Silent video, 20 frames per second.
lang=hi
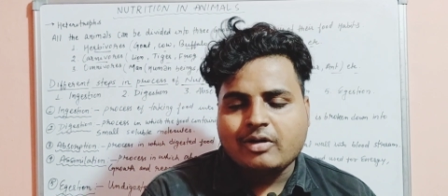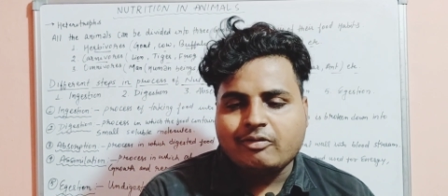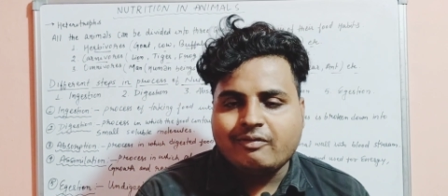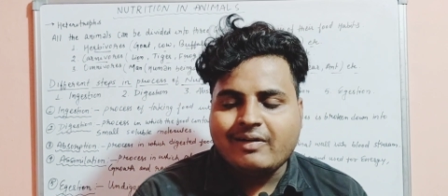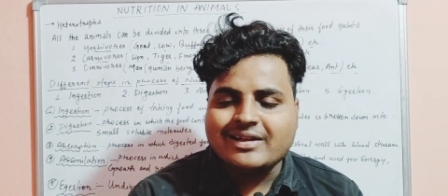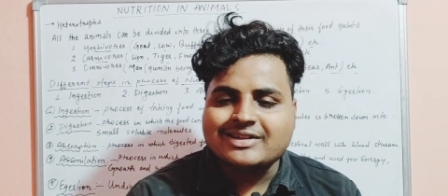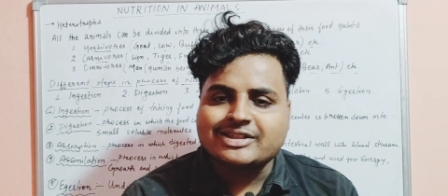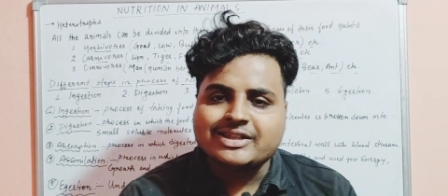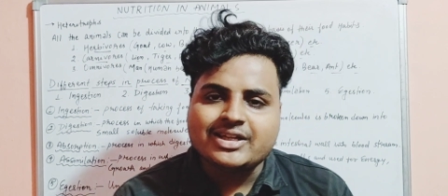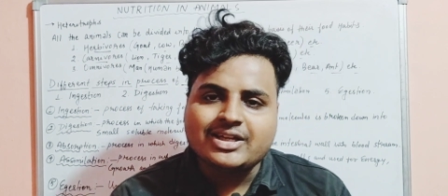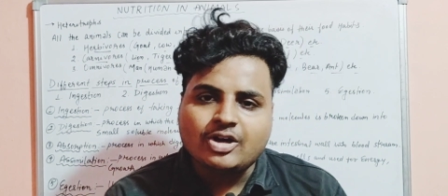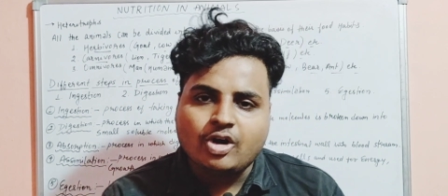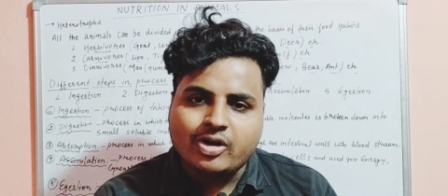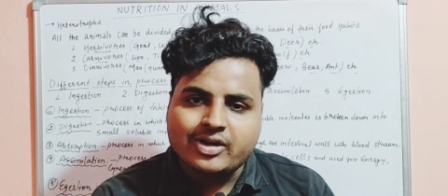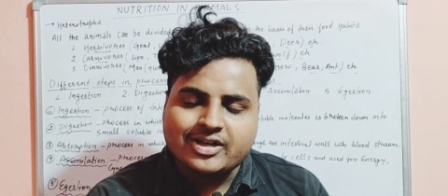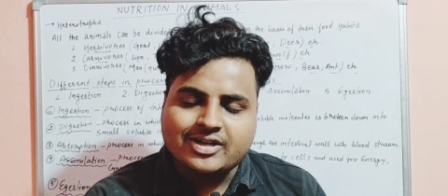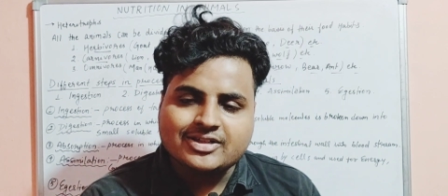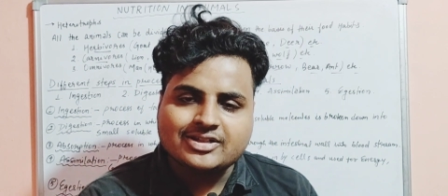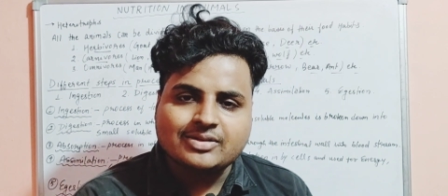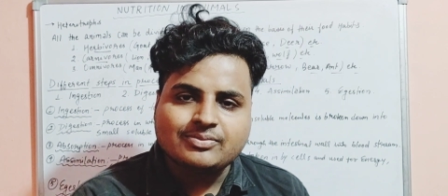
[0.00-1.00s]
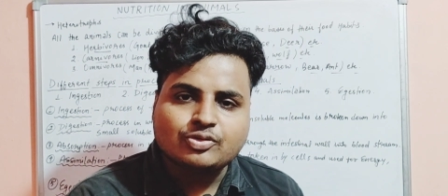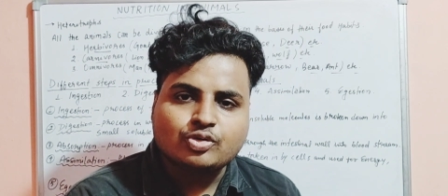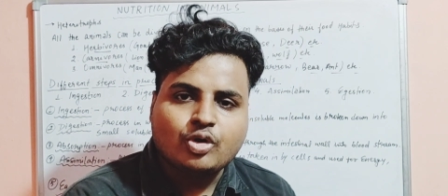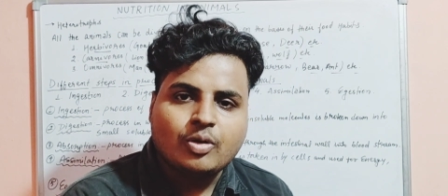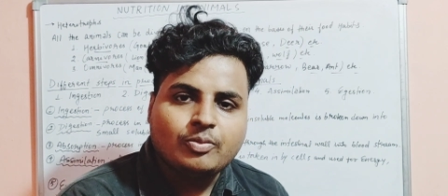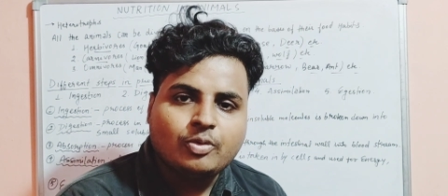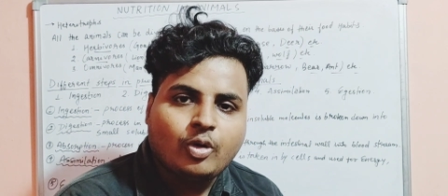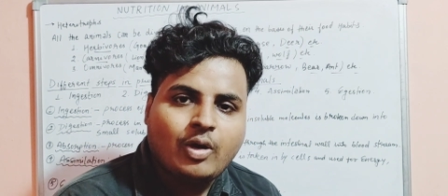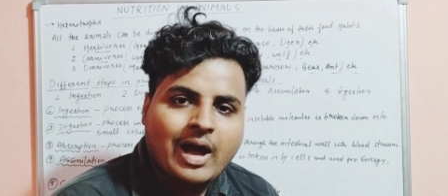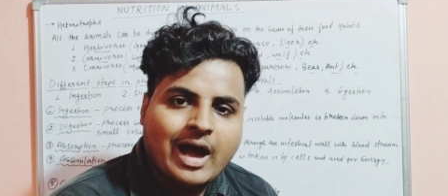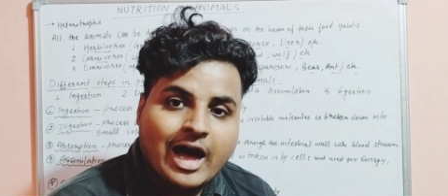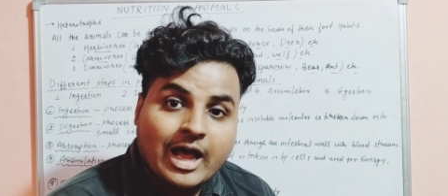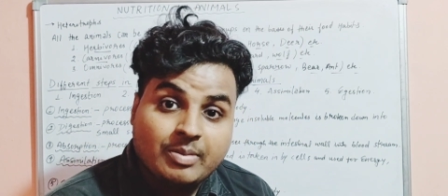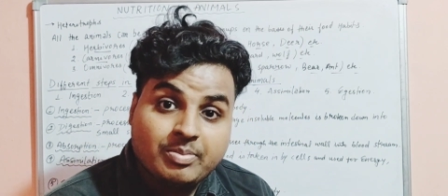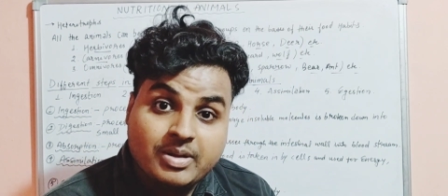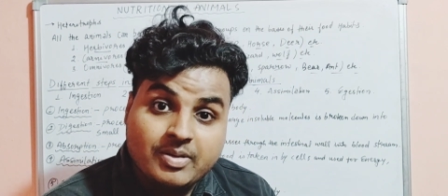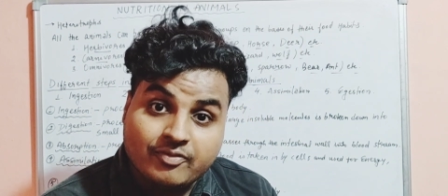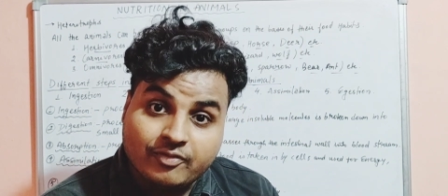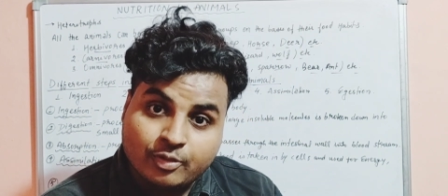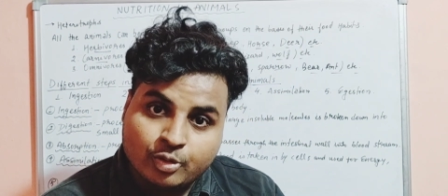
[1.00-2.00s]
वैसे ऑर्गेनिजम्स को हम लोग
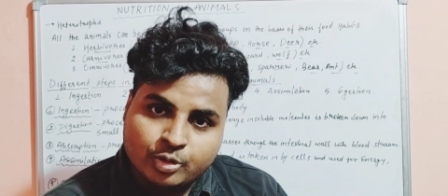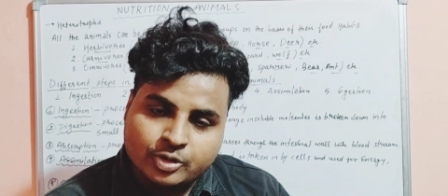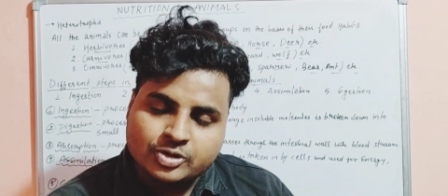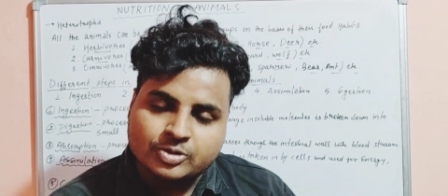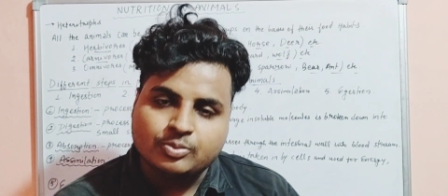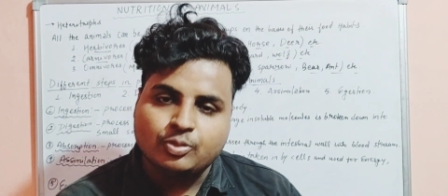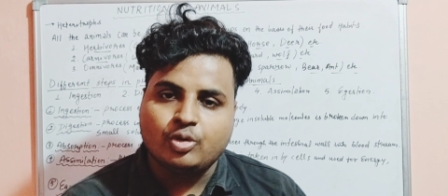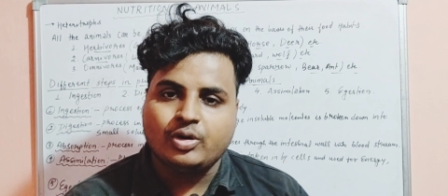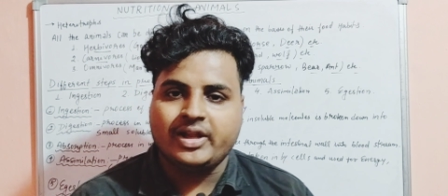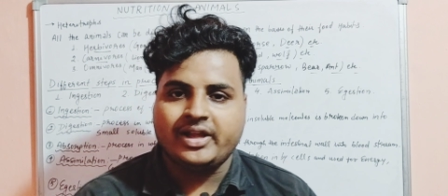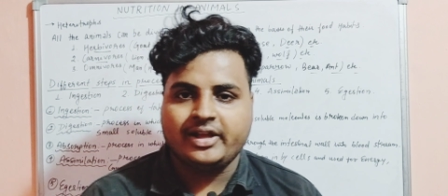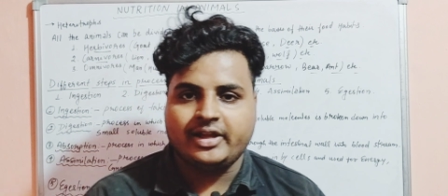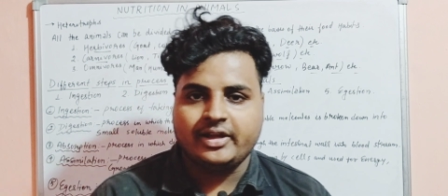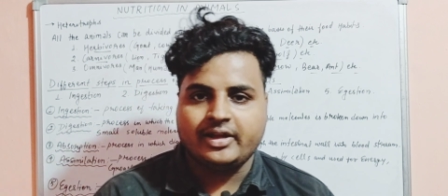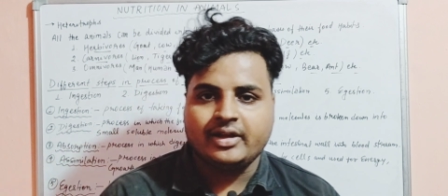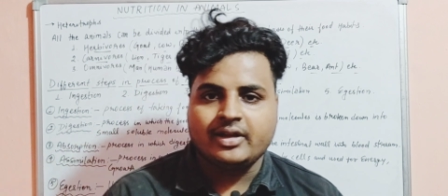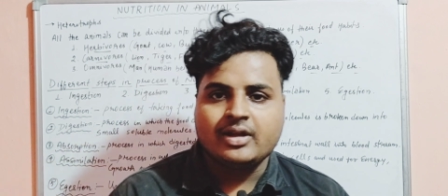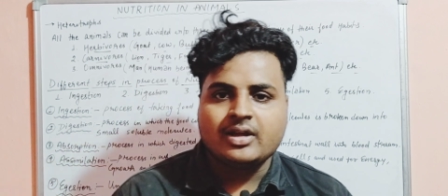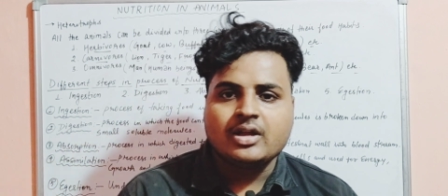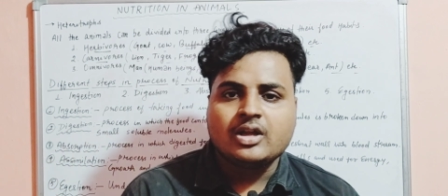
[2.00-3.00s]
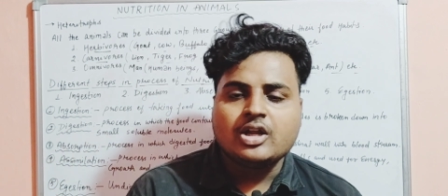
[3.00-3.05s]
हार्बी बोलेंगे